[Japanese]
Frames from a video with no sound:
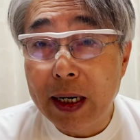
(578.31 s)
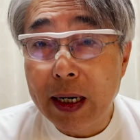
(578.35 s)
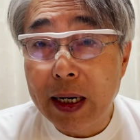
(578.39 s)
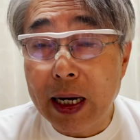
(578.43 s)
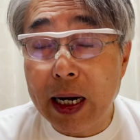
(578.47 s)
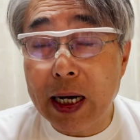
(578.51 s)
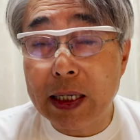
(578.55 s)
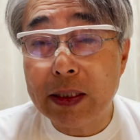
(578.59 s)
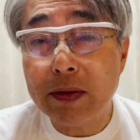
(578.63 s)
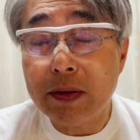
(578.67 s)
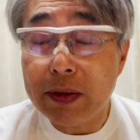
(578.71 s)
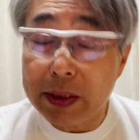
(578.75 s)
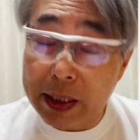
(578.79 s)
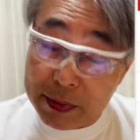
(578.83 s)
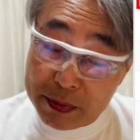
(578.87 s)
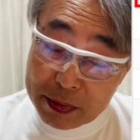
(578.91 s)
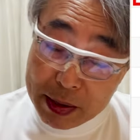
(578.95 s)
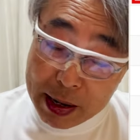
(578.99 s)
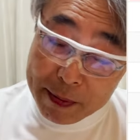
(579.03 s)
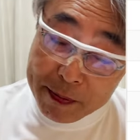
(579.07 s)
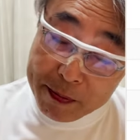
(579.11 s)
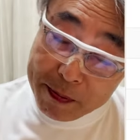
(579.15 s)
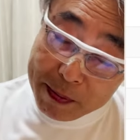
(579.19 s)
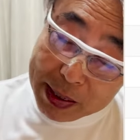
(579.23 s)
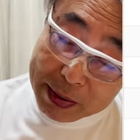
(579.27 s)
浅野多分あ
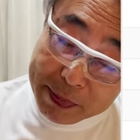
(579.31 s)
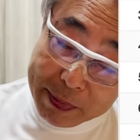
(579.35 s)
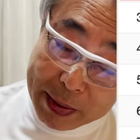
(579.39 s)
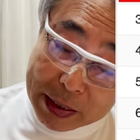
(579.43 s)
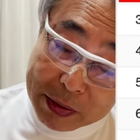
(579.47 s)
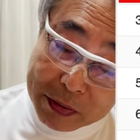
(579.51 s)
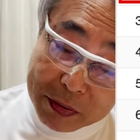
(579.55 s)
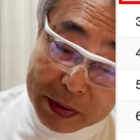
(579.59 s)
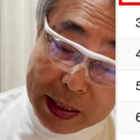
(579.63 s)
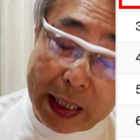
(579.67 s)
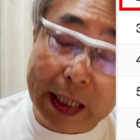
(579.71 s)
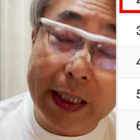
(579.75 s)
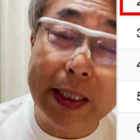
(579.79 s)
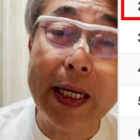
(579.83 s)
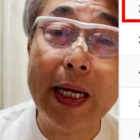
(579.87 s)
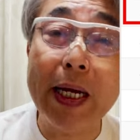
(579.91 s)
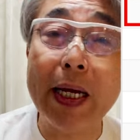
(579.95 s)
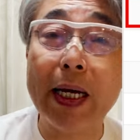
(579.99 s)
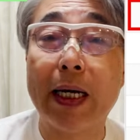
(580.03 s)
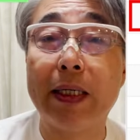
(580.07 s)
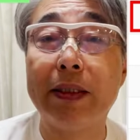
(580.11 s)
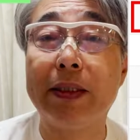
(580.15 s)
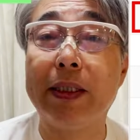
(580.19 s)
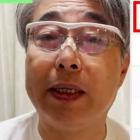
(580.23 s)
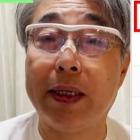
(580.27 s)
んまりバント慣れてへ
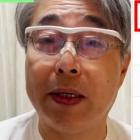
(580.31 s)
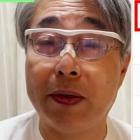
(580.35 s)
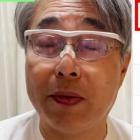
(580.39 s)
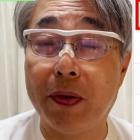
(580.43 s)
んはずやねん、